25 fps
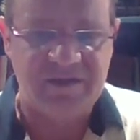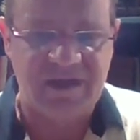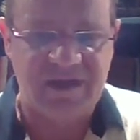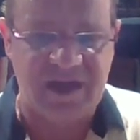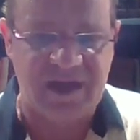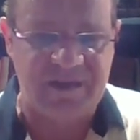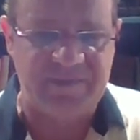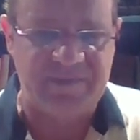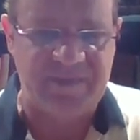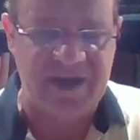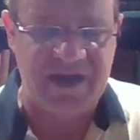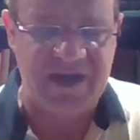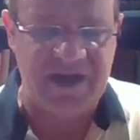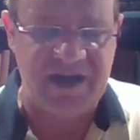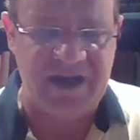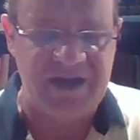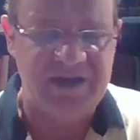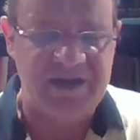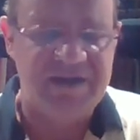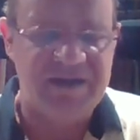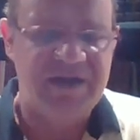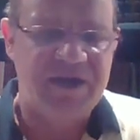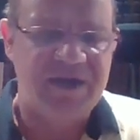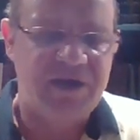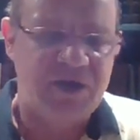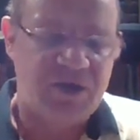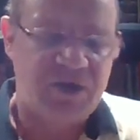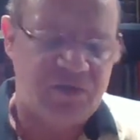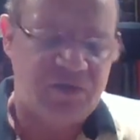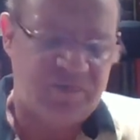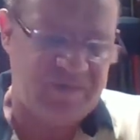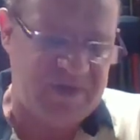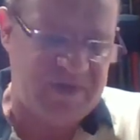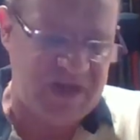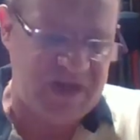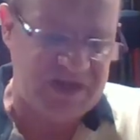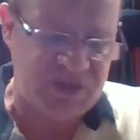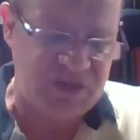à part,
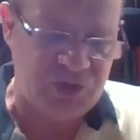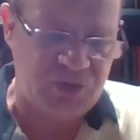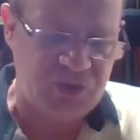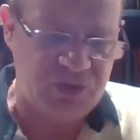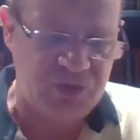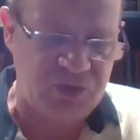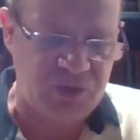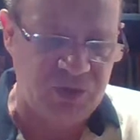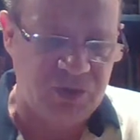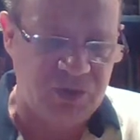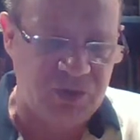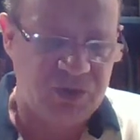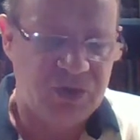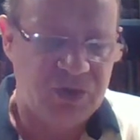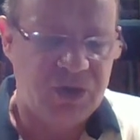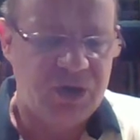bien sûr,